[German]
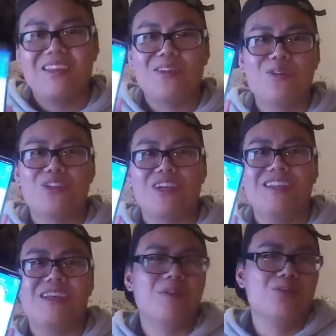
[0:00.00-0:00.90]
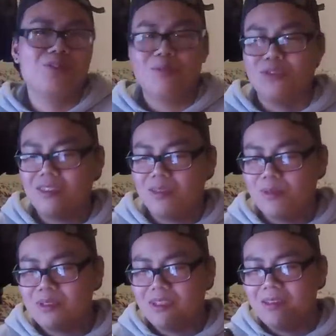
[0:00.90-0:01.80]
Noch ein Shiny, aber nur
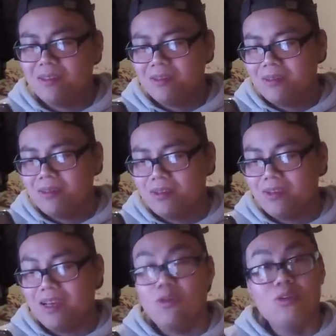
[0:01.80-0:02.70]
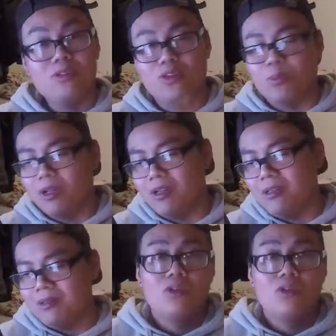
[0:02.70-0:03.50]
87% und Sonnenbrille.